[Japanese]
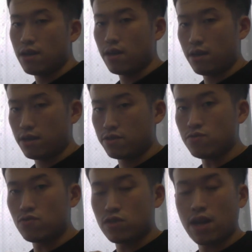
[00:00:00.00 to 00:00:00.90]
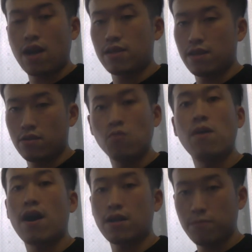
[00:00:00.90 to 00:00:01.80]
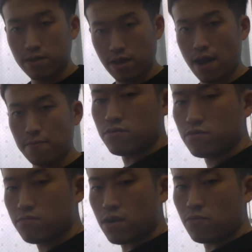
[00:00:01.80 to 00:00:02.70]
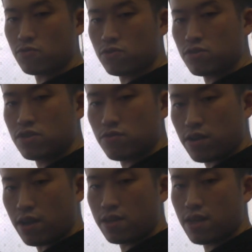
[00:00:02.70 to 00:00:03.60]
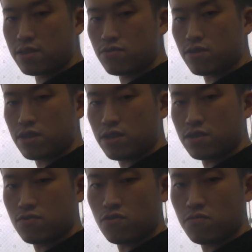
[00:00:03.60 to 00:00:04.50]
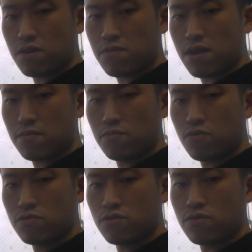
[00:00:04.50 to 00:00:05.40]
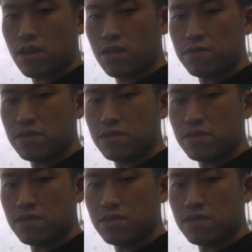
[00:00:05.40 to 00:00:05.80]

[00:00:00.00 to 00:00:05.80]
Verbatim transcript: えー、順の下回転だと曲がりませんまあモーション一緒で出す時にそのままボールの斜